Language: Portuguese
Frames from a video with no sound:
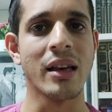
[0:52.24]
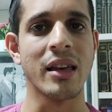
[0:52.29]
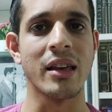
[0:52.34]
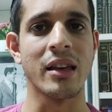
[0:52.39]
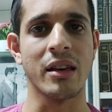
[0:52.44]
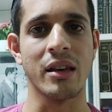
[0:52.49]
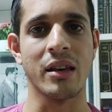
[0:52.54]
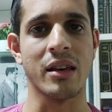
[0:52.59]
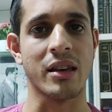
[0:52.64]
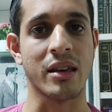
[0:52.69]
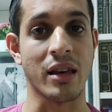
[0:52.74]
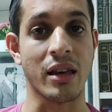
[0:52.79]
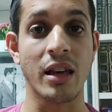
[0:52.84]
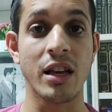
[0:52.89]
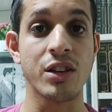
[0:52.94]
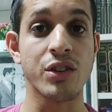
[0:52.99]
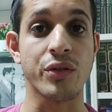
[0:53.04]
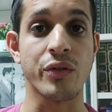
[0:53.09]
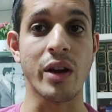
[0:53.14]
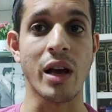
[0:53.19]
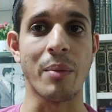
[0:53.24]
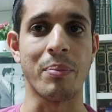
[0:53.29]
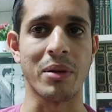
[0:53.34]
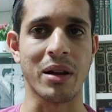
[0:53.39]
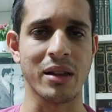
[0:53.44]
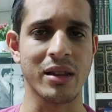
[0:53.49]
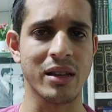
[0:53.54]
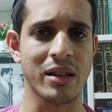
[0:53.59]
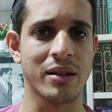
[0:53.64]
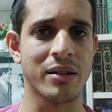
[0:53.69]
E que quem a gente
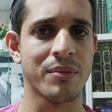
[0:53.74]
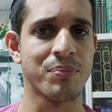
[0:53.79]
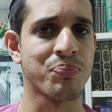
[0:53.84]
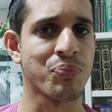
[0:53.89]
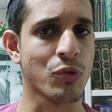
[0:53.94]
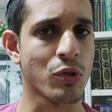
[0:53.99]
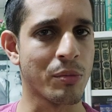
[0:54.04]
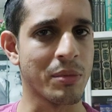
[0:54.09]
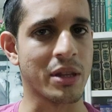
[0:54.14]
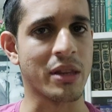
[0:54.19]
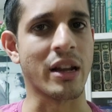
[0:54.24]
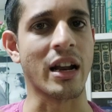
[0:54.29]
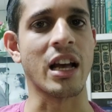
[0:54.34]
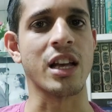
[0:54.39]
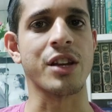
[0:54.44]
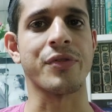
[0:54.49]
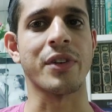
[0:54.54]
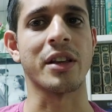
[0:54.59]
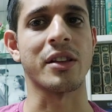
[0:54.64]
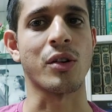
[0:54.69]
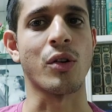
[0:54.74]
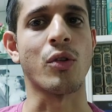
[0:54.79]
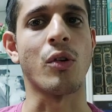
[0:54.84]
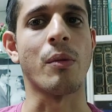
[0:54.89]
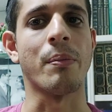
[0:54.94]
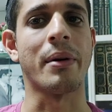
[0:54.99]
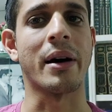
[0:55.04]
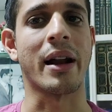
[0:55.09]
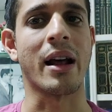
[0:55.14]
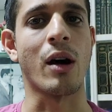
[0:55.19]
aprender o Midrash vai então
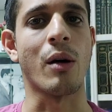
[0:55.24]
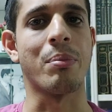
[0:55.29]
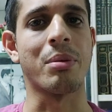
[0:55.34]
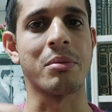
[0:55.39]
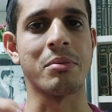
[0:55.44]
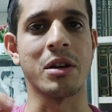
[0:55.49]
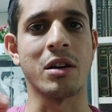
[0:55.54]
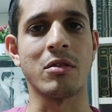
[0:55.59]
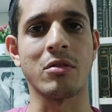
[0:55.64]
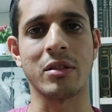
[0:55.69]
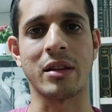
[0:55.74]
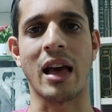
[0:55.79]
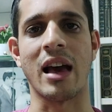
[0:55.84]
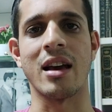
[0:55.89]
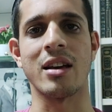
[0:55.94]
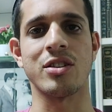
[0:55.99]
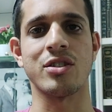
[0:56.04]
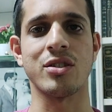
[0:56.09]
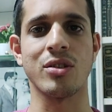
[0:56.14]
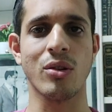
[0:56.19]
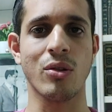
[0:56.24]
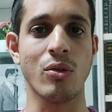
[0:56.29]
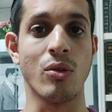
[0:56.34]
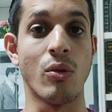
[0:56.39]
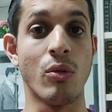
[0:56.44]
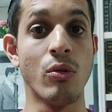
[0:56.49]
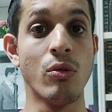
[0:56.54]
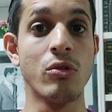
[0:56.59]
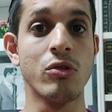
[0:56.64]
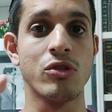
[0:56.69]
comparar o primeiro teste
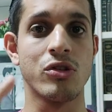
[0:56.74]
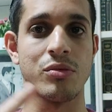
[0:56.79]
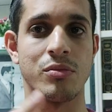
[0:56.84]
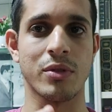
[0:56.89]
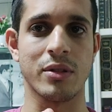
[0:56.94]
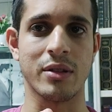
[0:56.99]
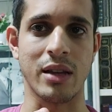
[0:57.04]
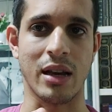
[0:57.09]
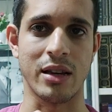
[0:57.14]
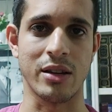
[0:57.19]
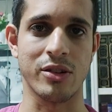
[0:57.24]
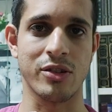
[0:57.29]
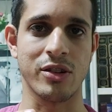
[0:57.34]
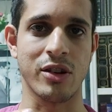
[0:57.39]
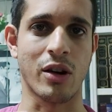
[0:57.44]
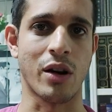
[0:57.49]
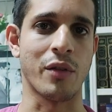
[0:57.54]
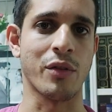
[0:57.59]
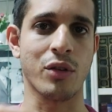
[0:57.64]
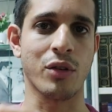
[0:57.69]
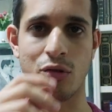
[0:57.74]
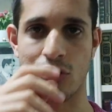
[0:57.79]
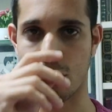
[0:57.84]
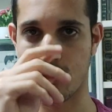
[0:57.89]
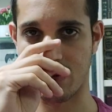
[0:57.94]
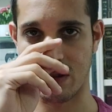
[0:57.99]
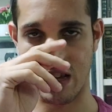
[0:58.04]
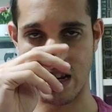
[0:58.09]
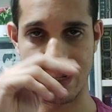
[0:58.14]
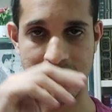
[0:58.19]
com o último teste. É óbvio que o
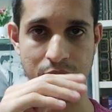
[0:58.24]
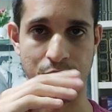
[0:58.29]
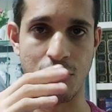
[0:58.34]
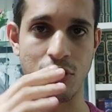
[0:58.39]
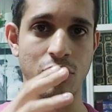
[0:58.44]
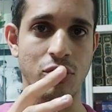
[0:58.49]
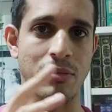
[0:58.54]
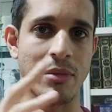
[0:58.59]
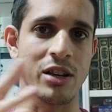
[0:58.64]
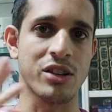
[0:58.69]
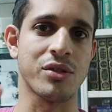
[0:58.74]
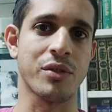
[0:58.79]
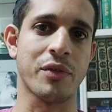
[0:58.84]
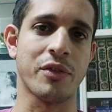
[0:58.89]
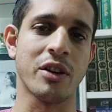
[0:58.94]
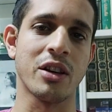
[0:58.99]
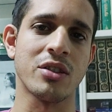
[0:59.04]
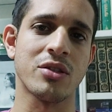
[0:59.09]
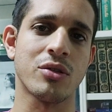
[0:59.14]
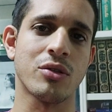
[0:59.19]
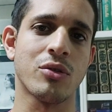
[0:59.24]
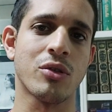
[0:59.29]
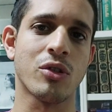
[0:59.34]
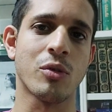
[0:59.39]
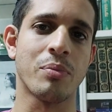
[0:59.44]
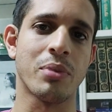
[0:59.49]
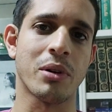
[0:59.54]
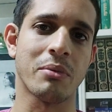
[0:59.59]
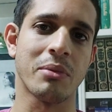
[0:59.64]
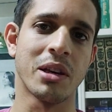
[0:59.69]
último teste é muito mais difícil do
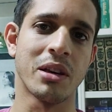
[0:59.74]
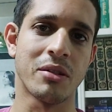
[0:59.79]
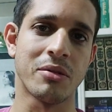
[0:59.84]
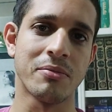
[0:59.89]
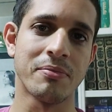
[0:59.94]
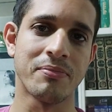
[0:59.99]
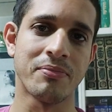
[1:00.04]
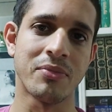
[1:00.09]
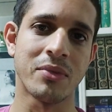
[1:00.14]
que o primeiro.